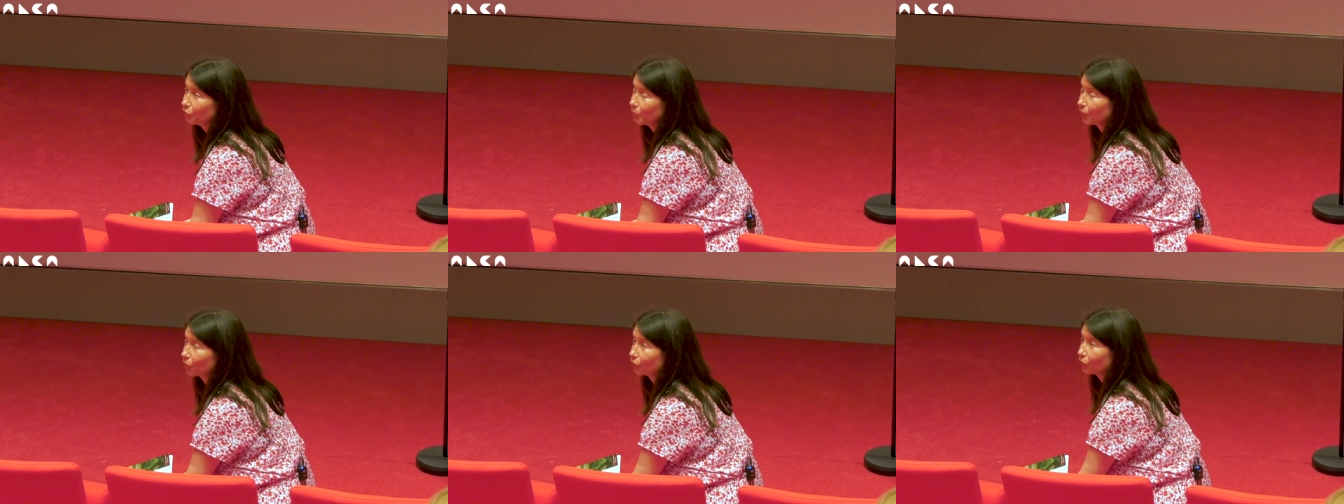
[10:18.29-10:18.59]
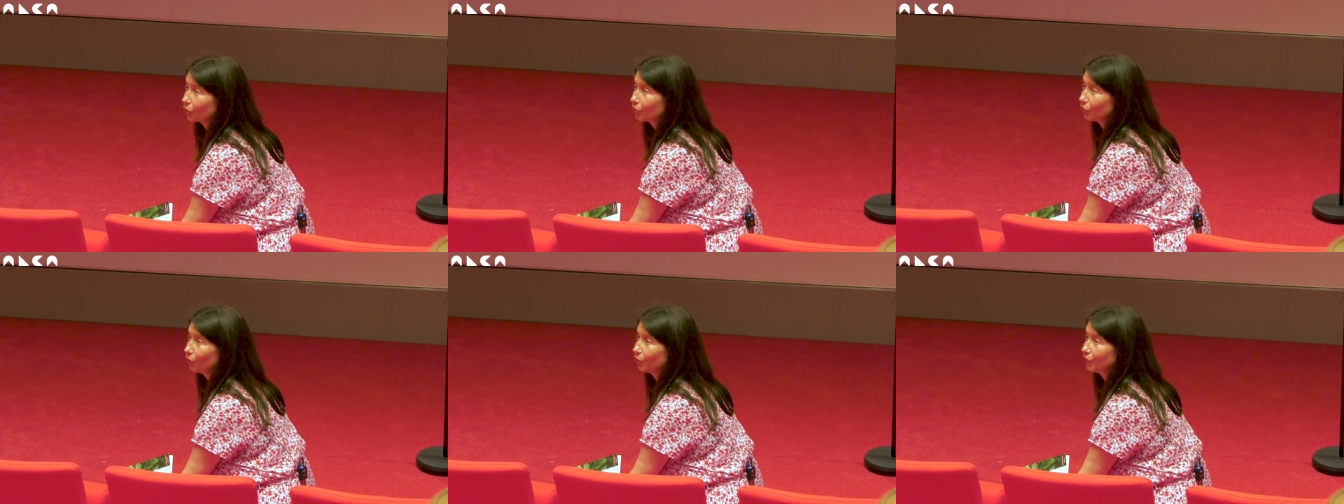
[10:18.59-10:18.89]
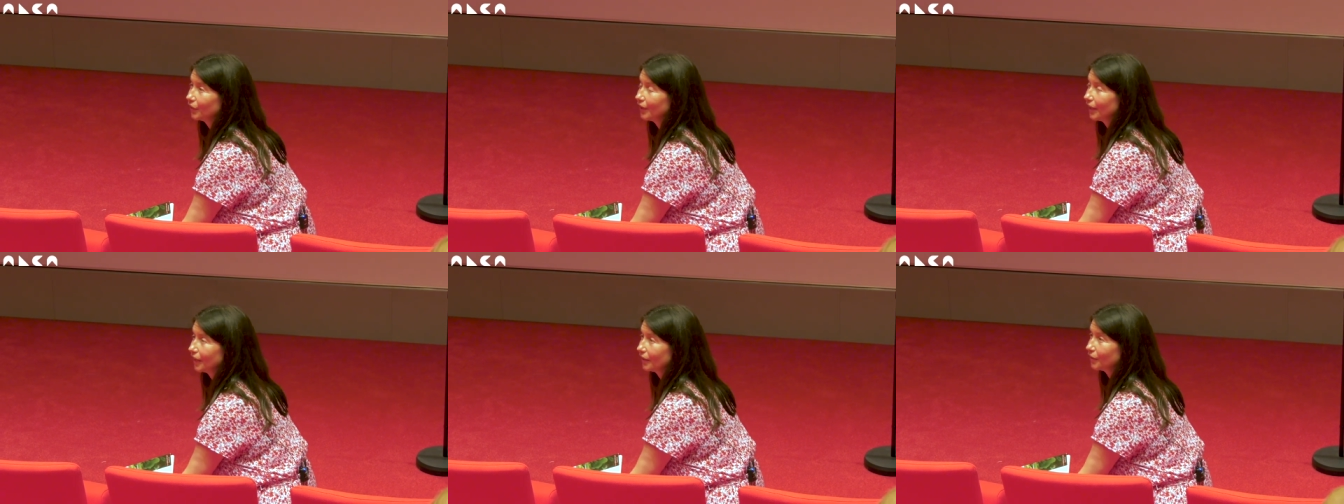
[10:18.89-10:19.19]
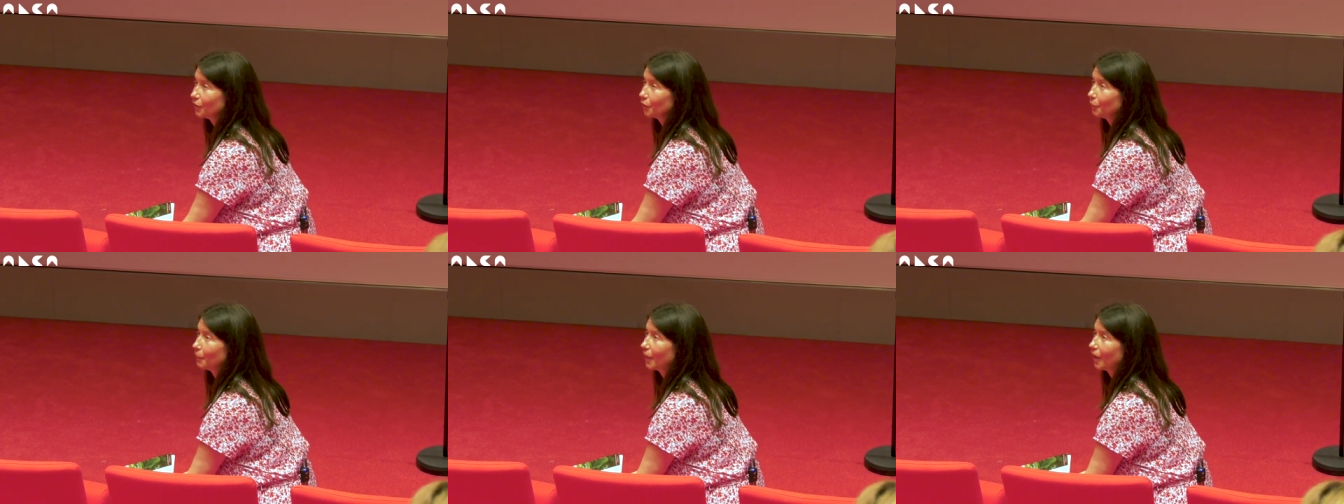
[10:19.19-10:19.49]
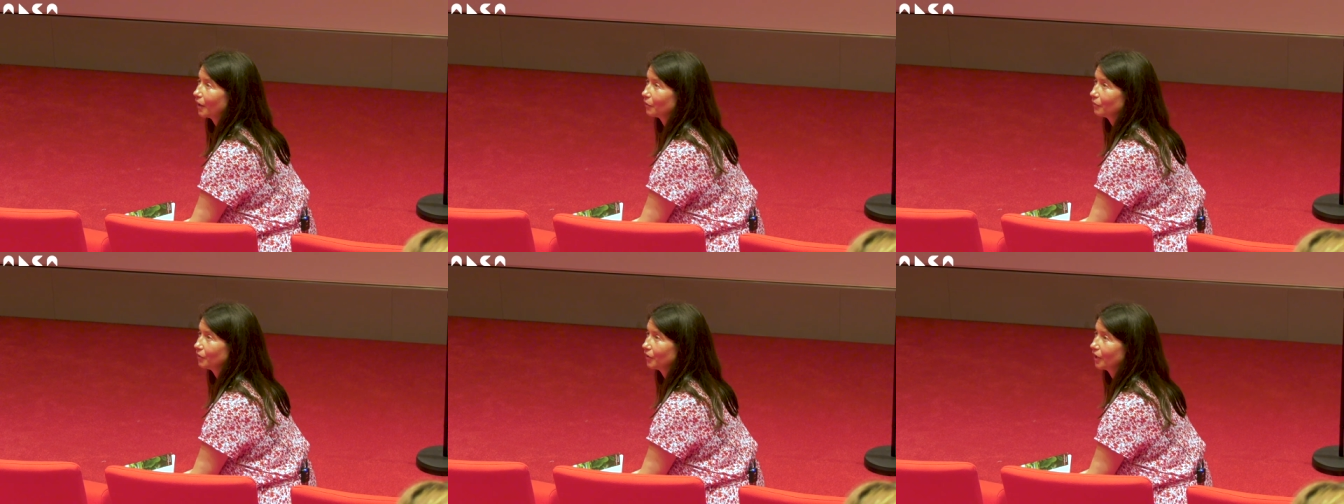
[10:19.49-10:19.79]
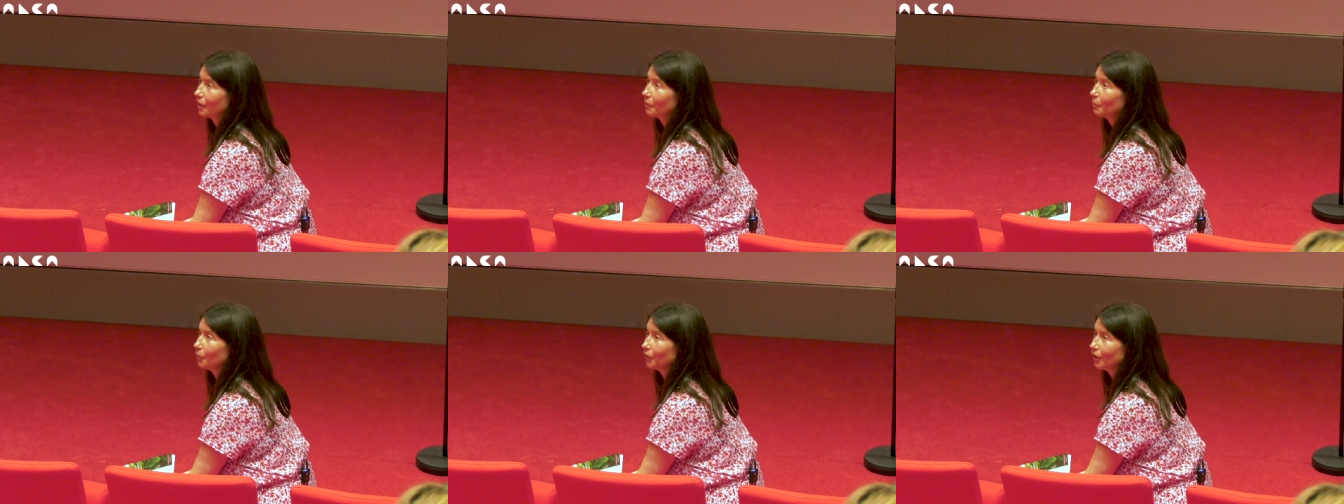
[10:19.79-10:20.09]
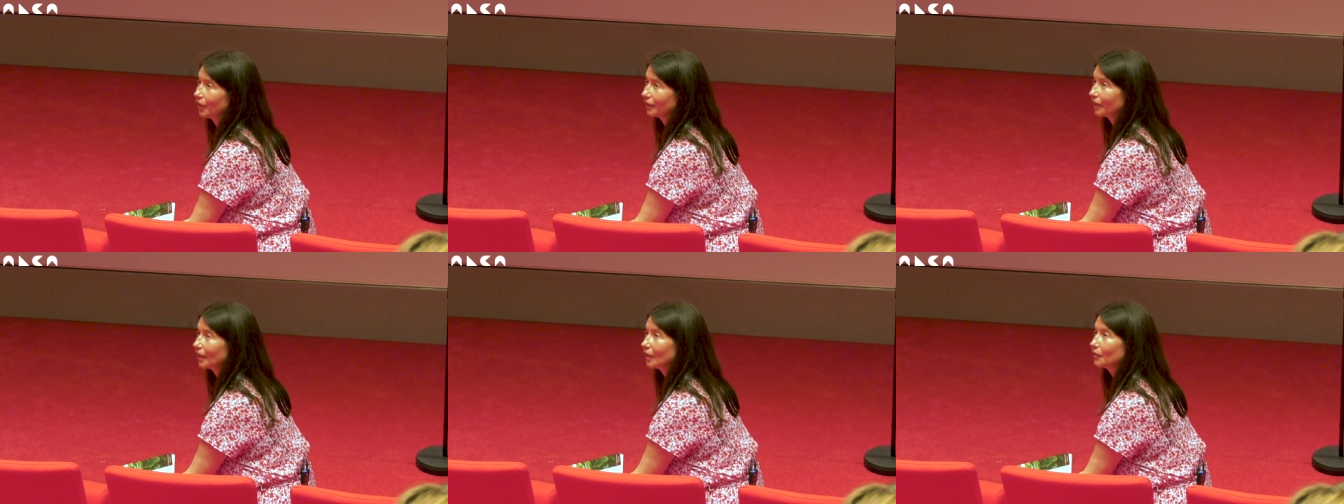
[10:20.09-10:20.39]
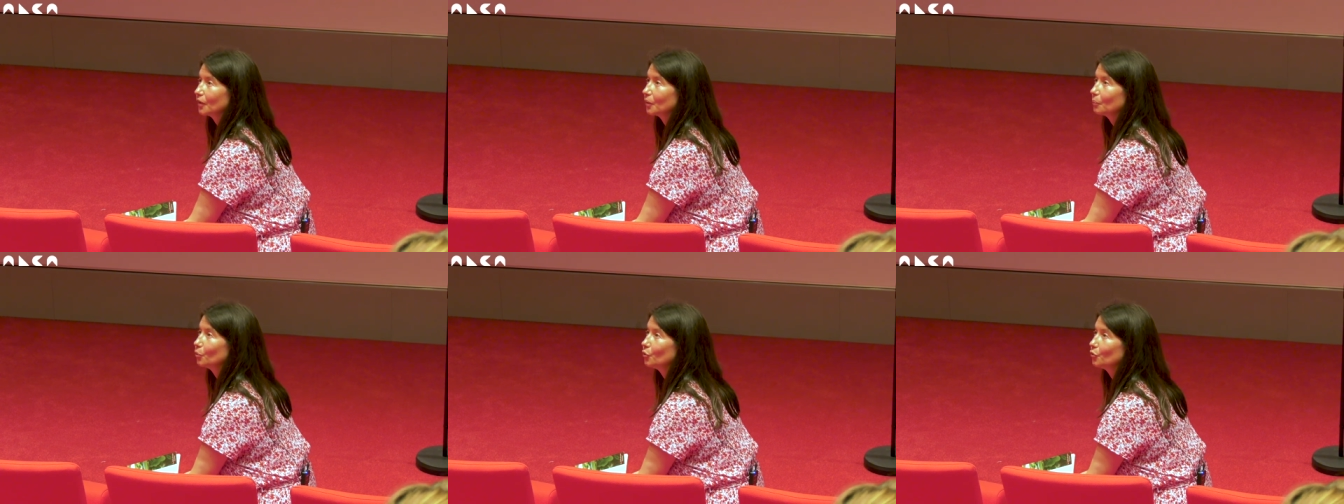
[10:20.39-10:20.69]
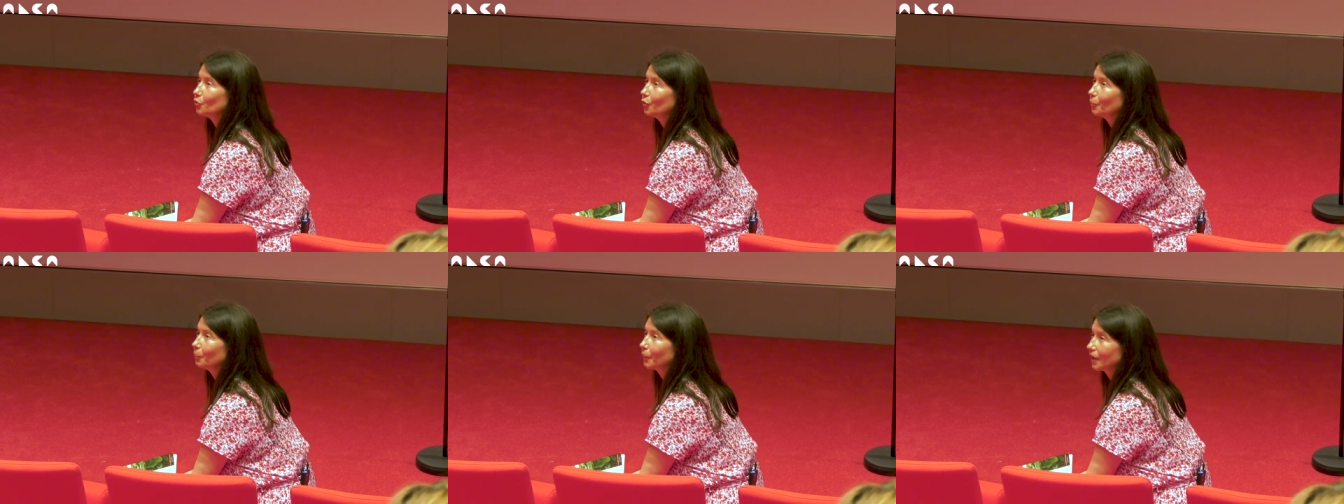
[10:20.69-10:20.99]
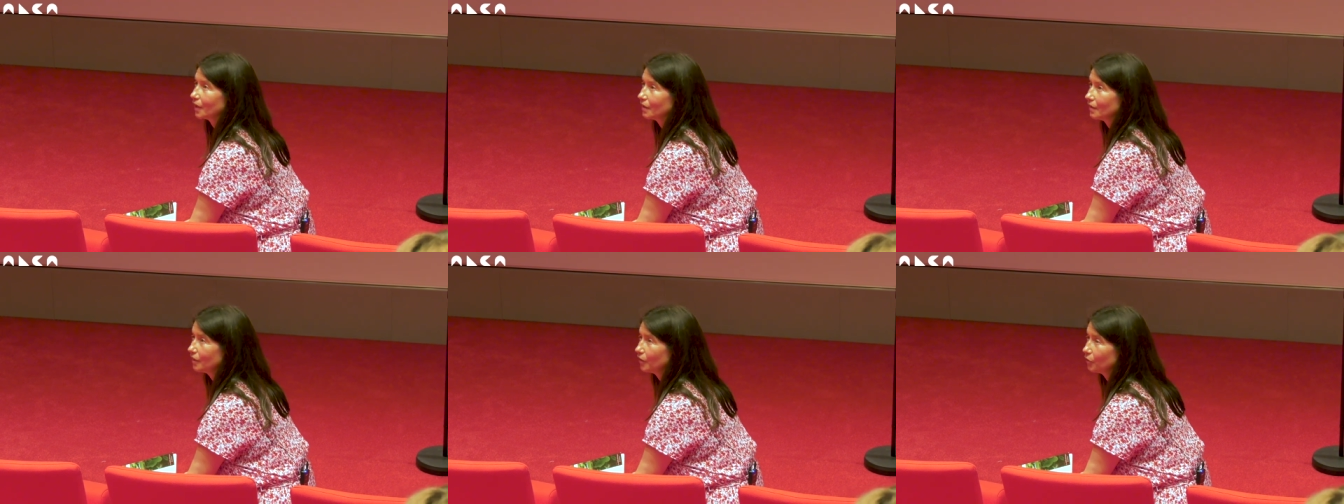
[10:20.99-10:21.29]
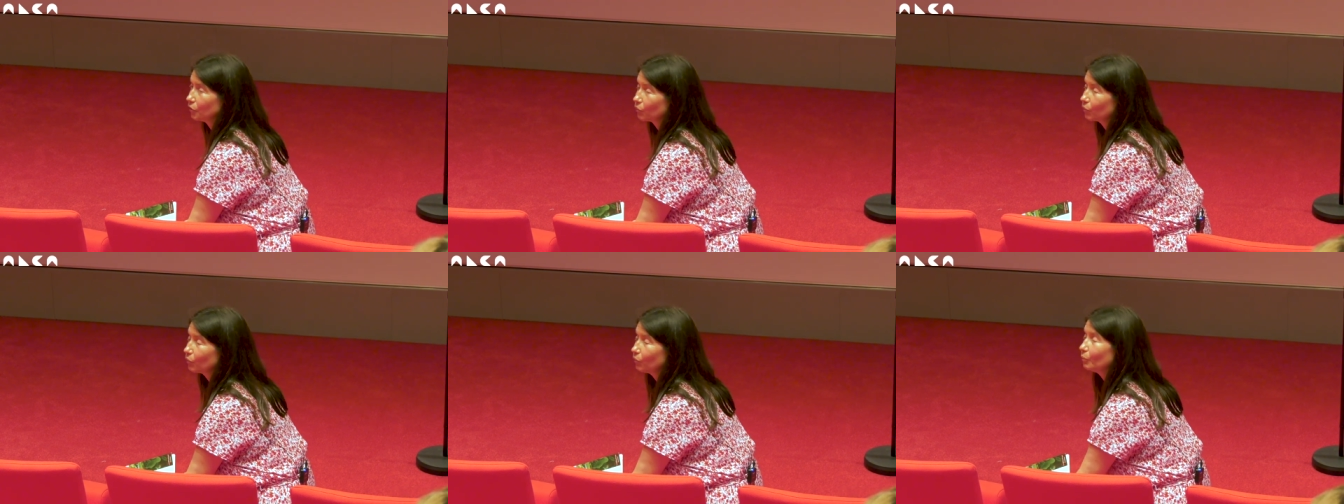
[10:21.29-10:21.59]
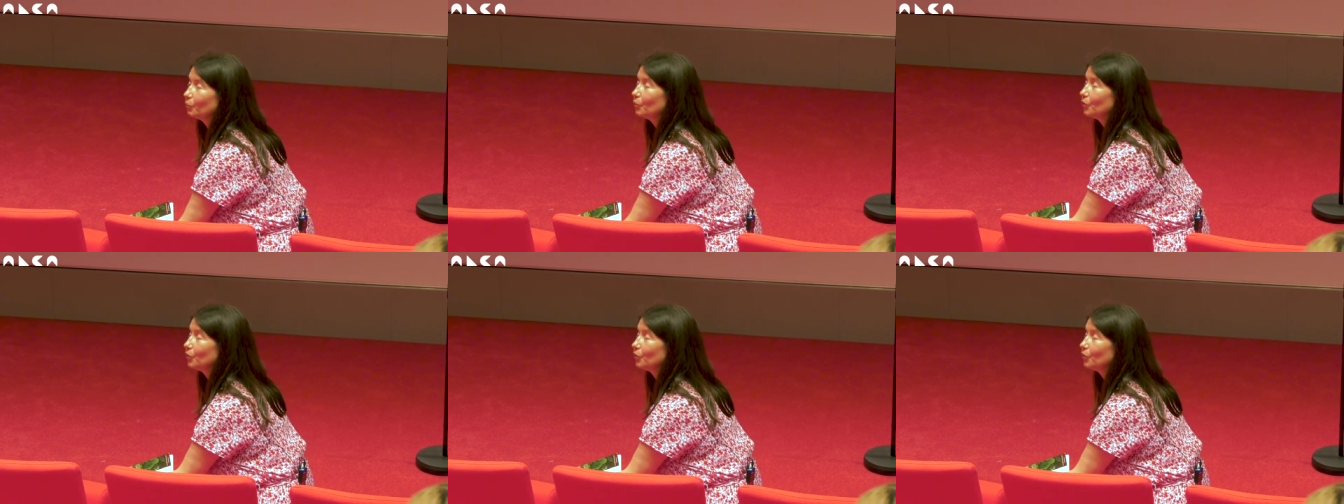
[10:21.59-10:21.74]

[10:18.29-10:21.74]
Je pense que le texte parvient peut-être avec plus de précision,